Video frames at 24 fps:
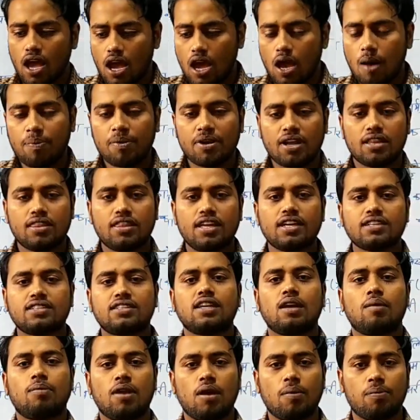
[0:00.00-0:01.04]
अपना देश
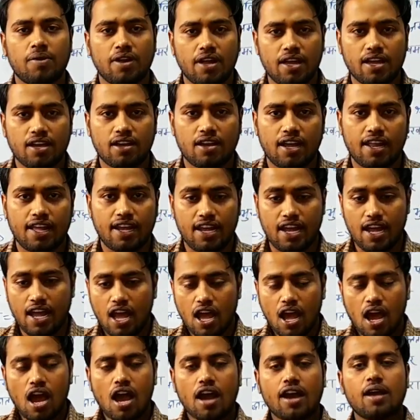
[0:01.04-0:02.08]
डेवलप नहीं करेगा
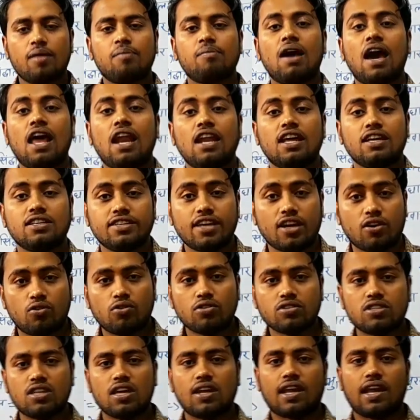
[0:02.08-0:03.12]
अगर मान लीजिए
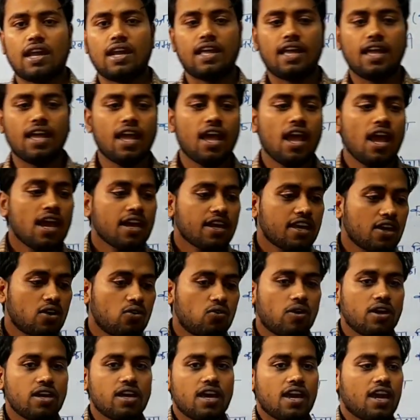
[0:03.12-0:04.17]
कुछ देर के लिए कि
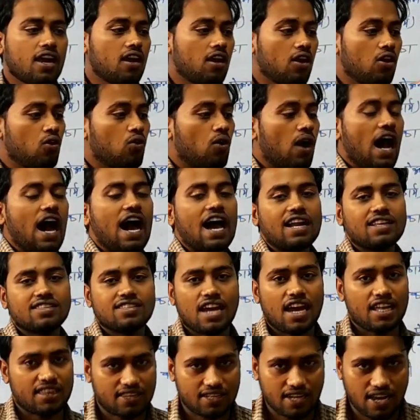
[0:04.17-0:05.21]
कोई एक लोहार
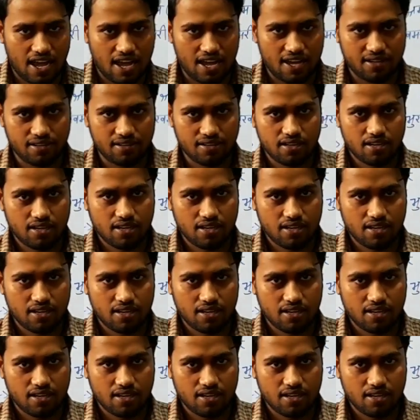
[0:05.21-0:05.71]
जात का है